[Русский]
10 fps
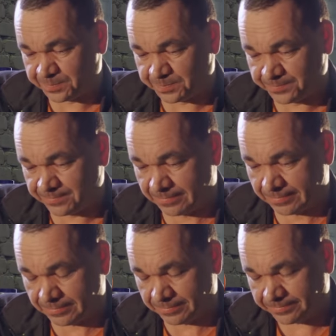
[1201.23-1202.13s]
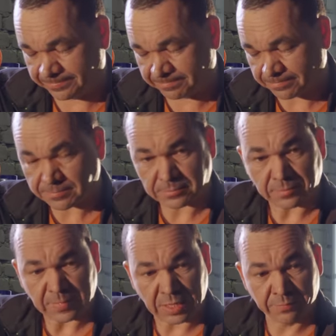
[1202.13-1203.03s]

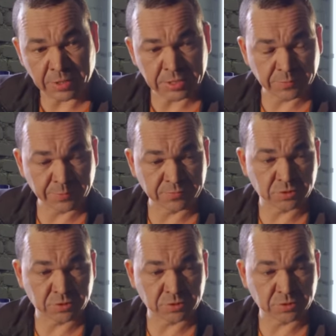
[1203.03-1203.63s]
В принципе,